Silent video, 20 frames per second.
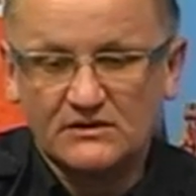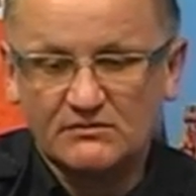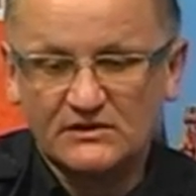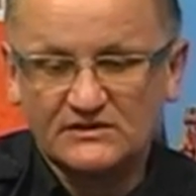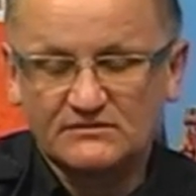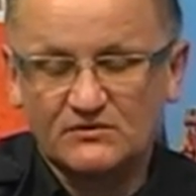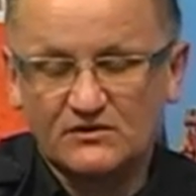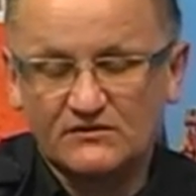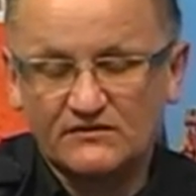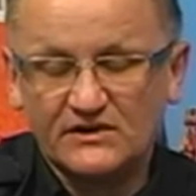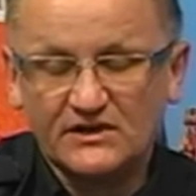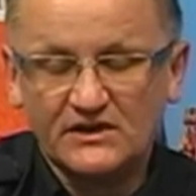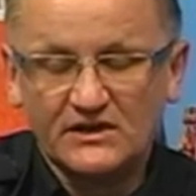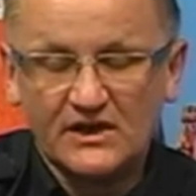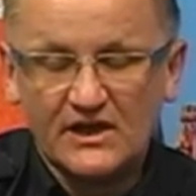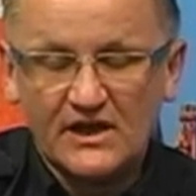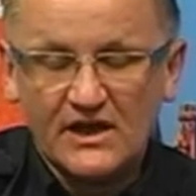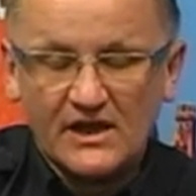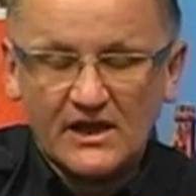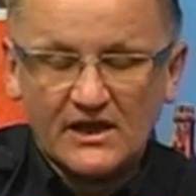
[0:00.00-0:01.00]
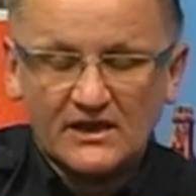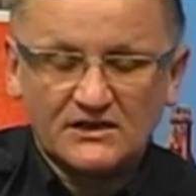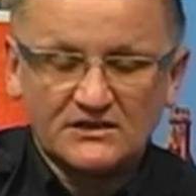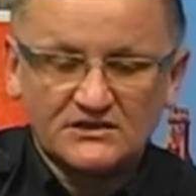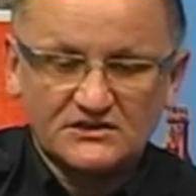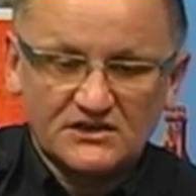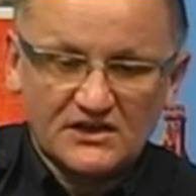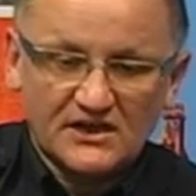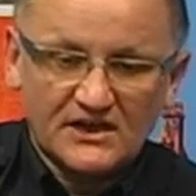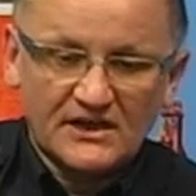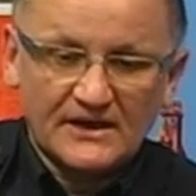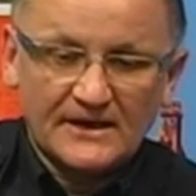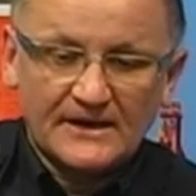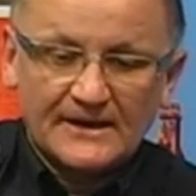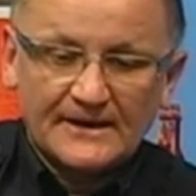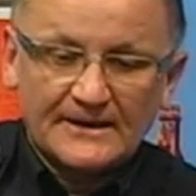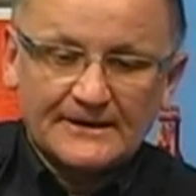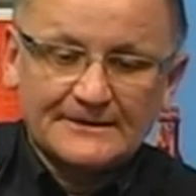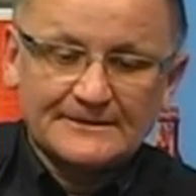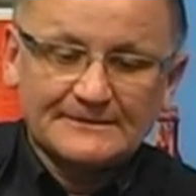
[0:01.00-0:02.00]
pasmowych, gdzie
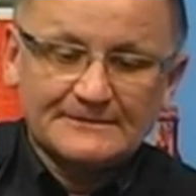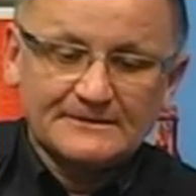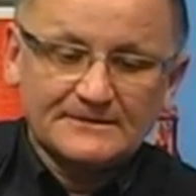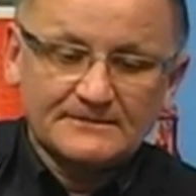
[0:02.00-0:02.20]
e,